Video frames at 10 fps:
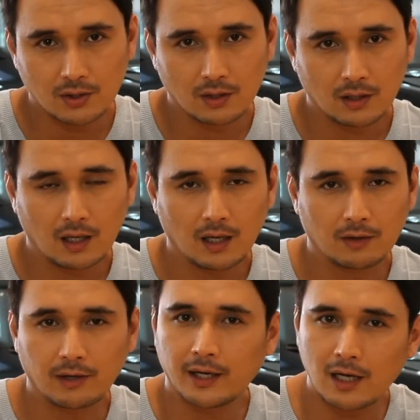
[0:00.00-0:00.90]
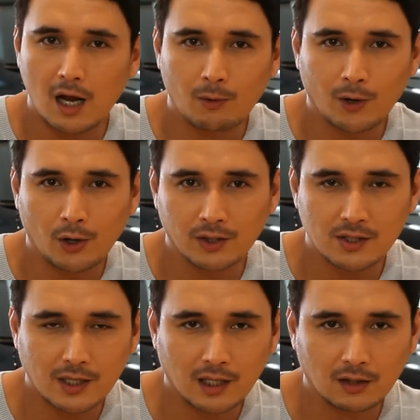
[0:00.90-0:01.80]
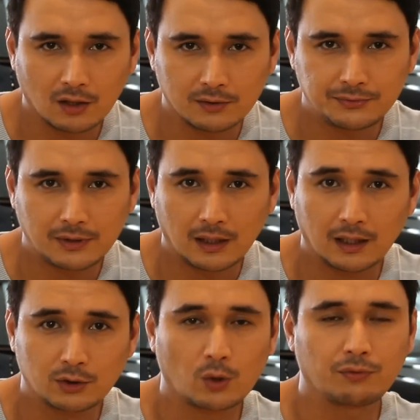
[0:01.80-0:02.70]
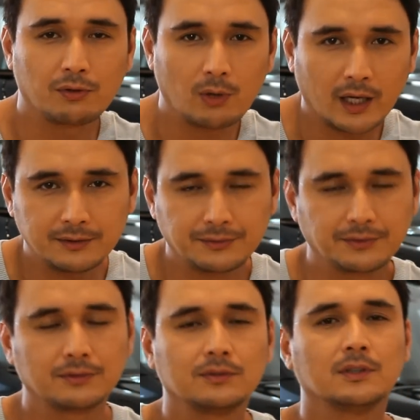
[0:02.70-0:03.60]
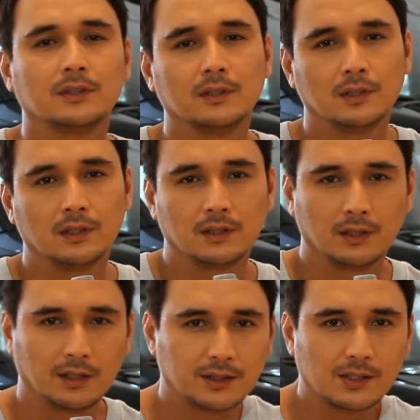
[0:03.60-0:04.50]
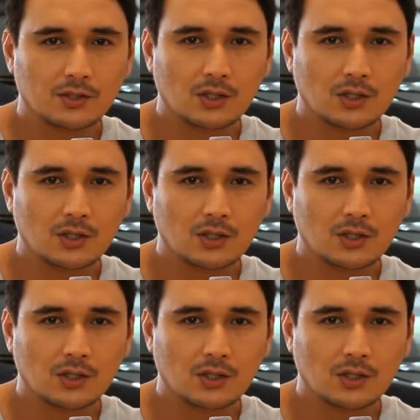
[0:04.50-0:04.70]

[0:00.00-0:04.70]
Uh, right now we're on the set of uh, Trophy Wife. This is